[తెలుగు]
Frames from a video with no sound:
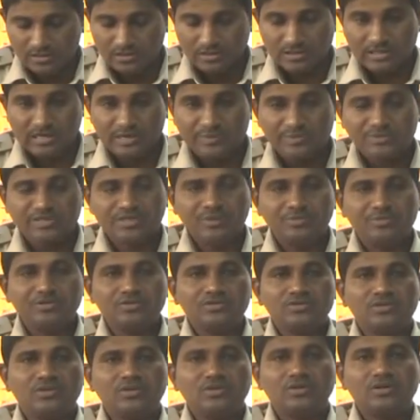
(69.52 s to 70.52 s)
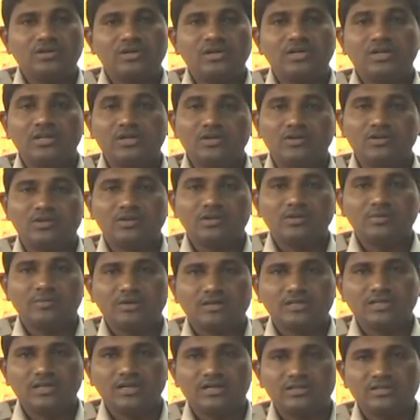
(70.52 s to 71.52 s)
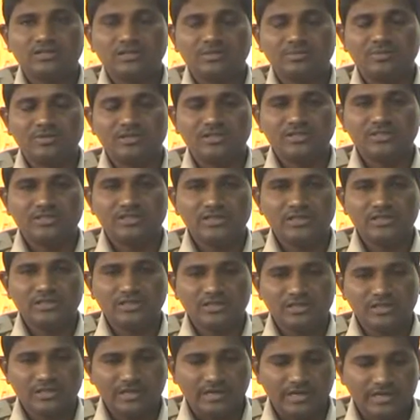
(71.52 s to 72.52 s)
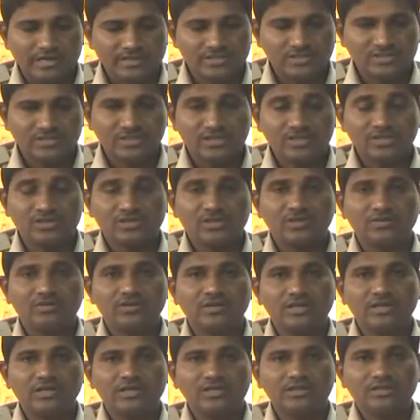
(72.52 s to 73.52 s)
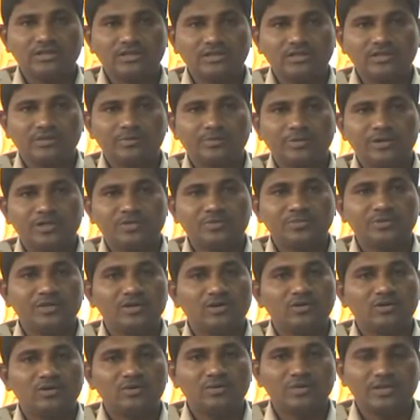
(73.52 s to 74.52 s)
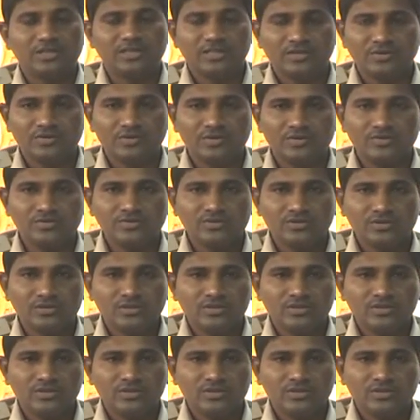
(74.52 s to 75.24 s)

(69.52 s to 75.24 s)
కడప సబ్ డివిజన్లో కంటిన్యూగా మట్కాకు సంబంధించి రైడ్స్ జరుగుతూ ఉన్నాయి ప్రెస్ మీట్లు కూడా పెడతా ఉన్నాం